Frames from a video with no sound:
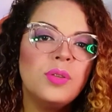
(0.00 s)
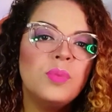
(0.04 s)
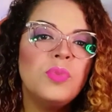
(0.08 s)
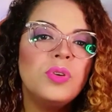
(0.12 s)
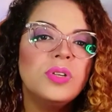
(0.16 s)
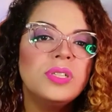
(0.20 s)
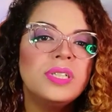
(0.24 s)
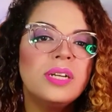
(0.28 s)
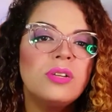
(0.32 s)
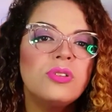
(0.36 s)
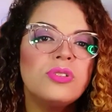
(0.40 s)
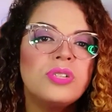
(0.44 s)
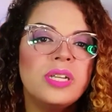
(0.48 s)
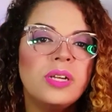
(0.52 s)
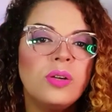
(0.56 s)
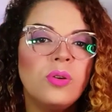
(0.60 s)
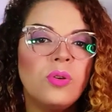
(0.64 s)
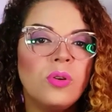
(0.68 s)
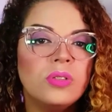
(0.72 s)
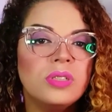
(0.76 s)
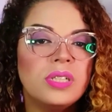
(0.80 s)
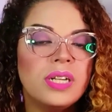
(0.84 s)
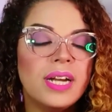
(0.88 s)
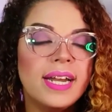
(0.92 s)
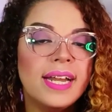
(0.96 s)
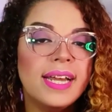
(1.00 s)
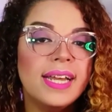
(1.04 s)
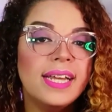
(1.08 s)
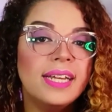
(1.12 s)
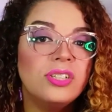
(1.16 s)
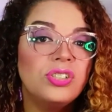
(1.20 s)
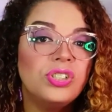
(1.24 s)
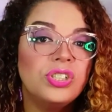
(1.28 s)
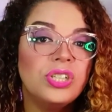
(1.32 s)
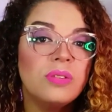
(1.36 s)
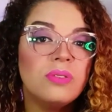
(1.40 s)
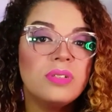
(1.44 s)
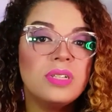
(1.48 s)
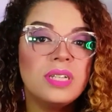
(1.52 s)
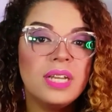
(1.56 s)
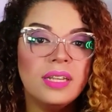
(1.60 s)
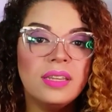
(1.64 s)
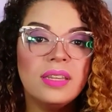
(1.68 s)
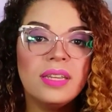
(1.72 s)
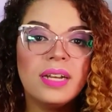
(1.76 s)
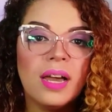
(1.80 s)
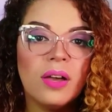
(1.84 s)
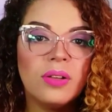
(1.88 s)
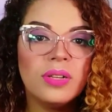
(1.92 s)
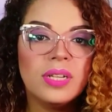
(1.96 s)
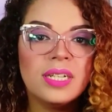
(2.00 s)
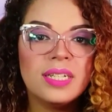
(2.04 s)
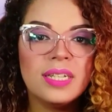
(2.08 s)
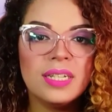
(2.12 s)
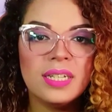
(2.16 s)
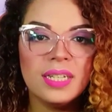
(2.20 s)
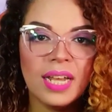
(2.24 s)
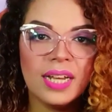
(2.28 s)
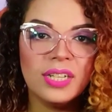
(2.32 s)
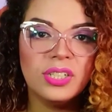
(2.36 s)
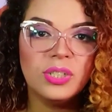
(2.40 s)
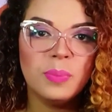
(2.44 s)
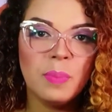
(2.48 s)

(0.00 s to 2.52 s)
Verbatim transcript: modelo se encontra na região central da Cidade